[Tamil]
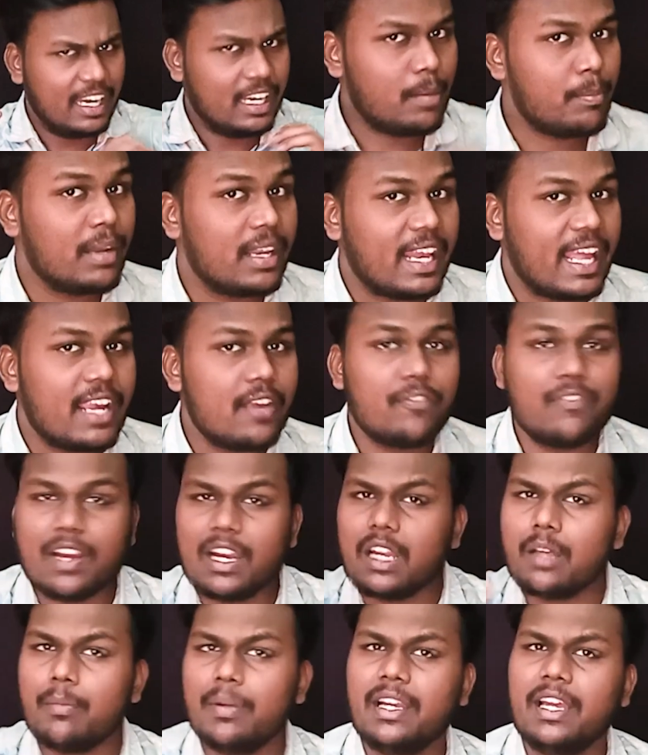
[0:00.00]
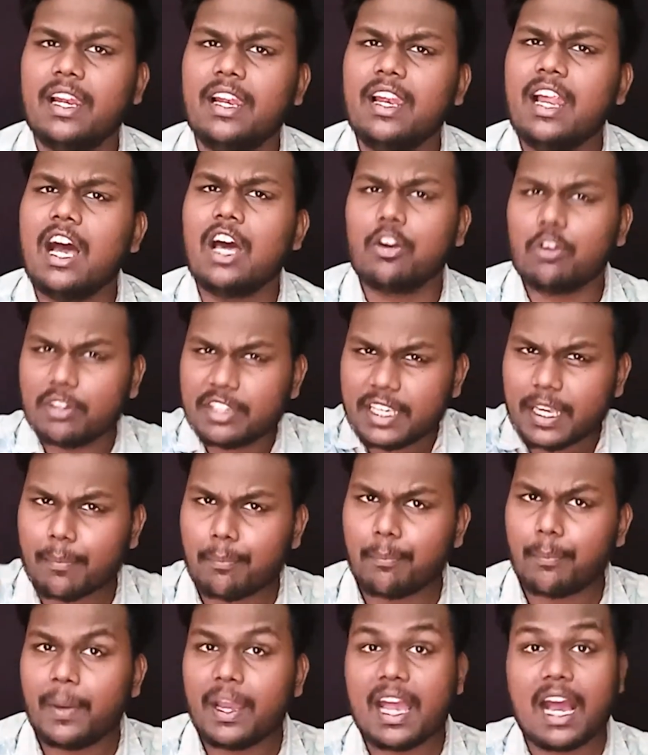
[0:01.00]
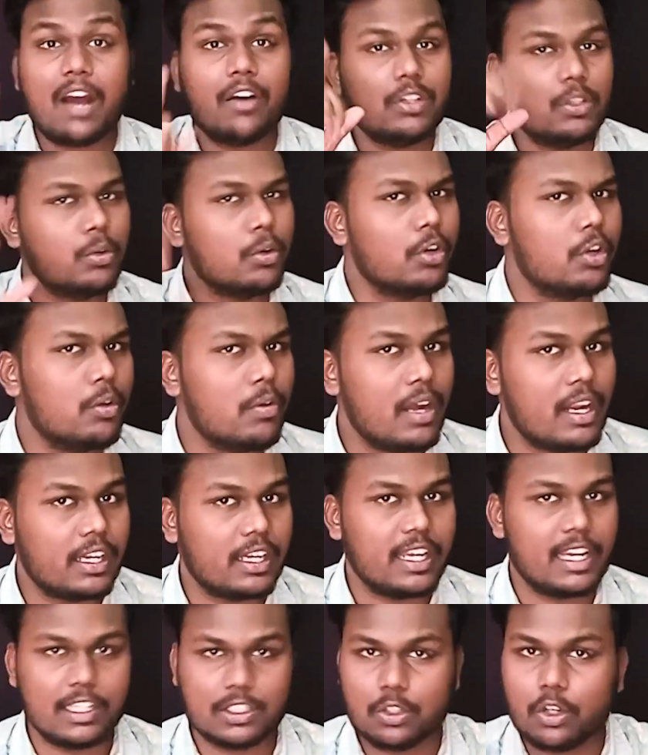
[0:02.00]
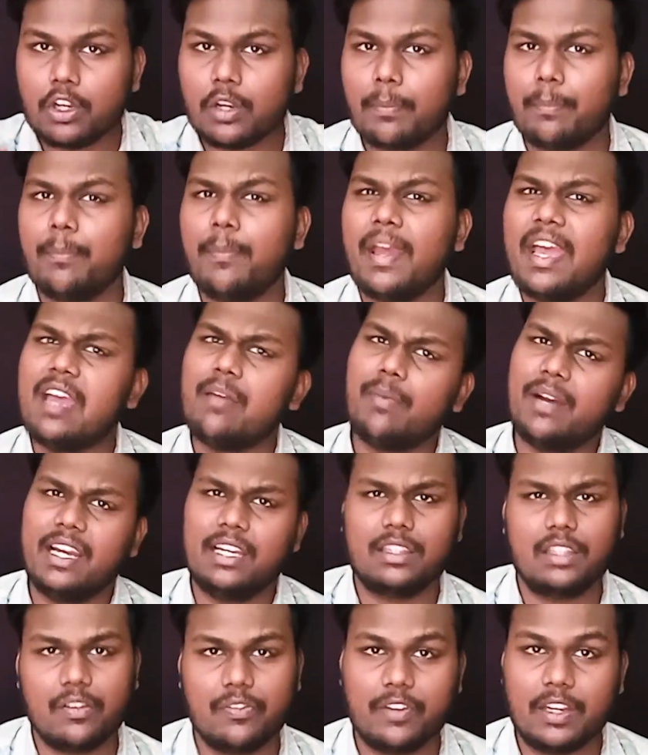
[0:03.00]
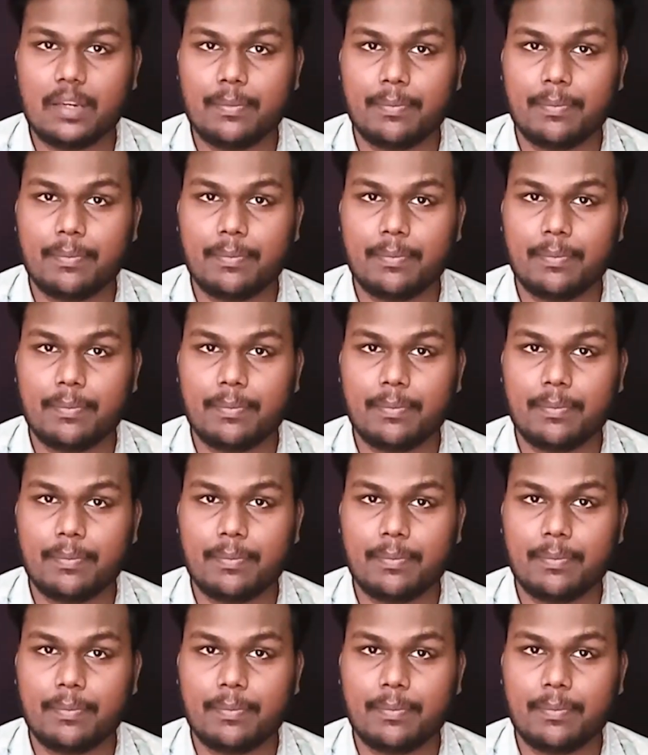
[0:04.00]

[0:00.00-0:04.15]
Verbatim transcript: நம்ம லைஃப்ல நம்ம எல்லாரும் எப்பயாவது ஒரு வாட்டியாச்சும் ஒரு பேய் பயத்தை ஃபீல்